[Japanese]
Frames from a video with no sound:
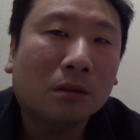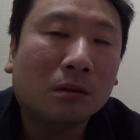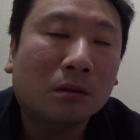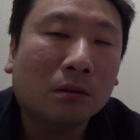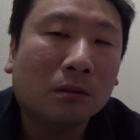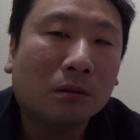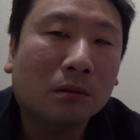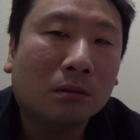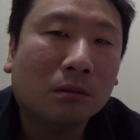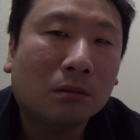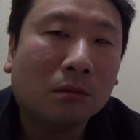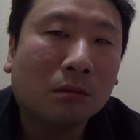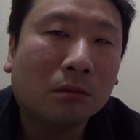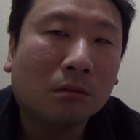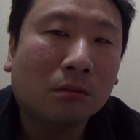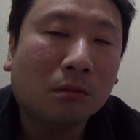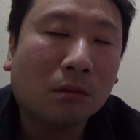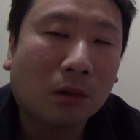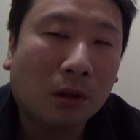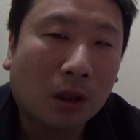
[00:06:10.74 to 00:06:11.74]
で
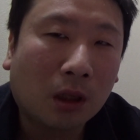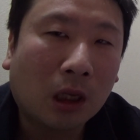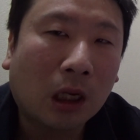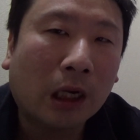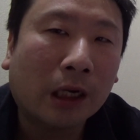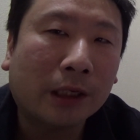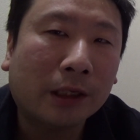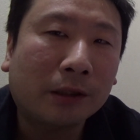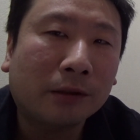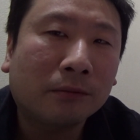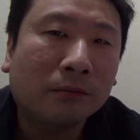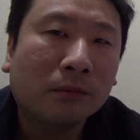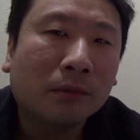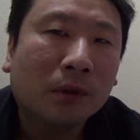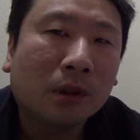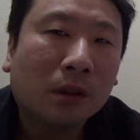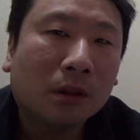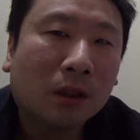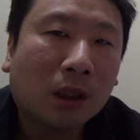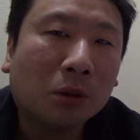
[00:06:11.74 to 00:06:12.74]
すね、はい。はい。
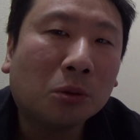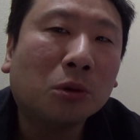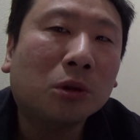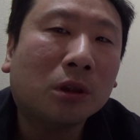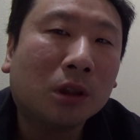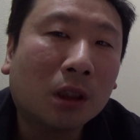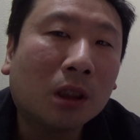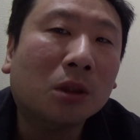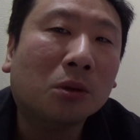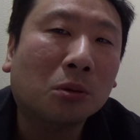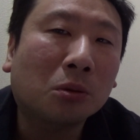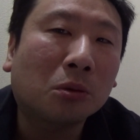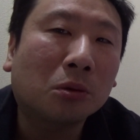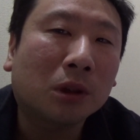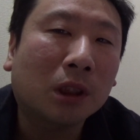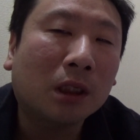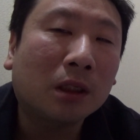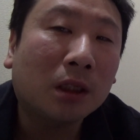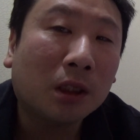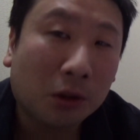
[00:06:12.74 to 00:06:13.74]
だとしたら当
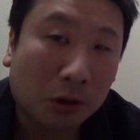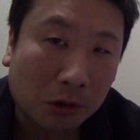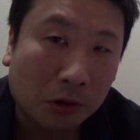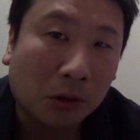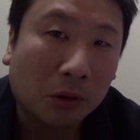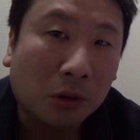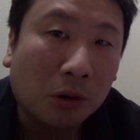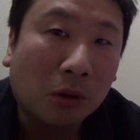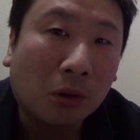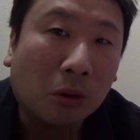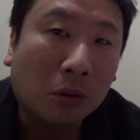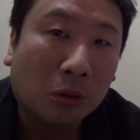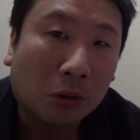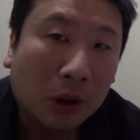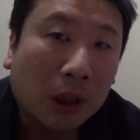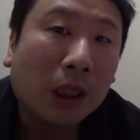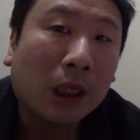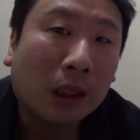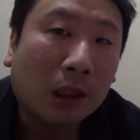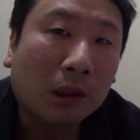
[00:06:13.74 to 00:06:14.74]
然ですよっていうこと
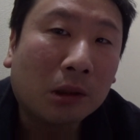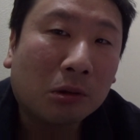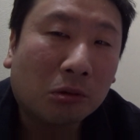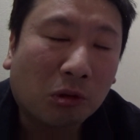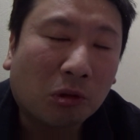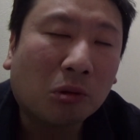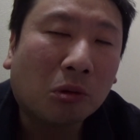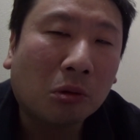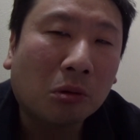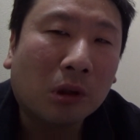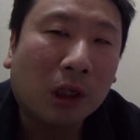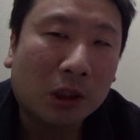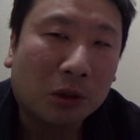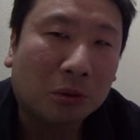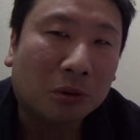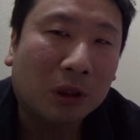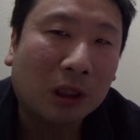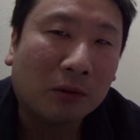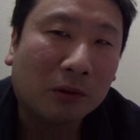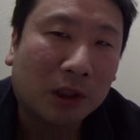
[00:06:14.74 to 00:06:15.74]
で、今回
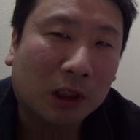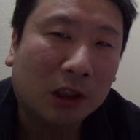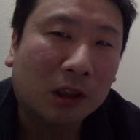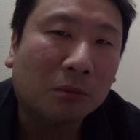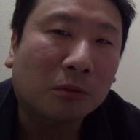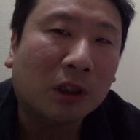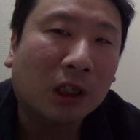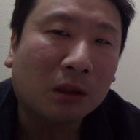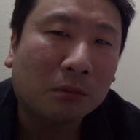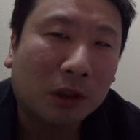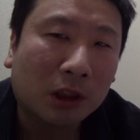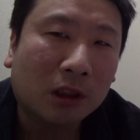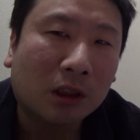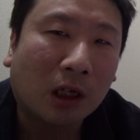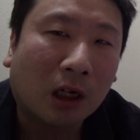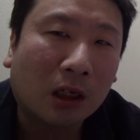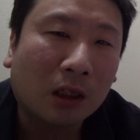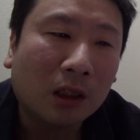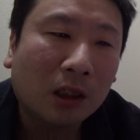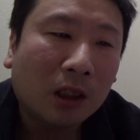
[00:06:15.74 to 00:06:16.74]
ちょっと電話させてもらいまし
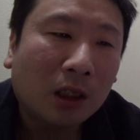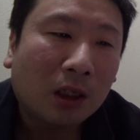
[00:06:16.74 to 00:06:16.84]
た。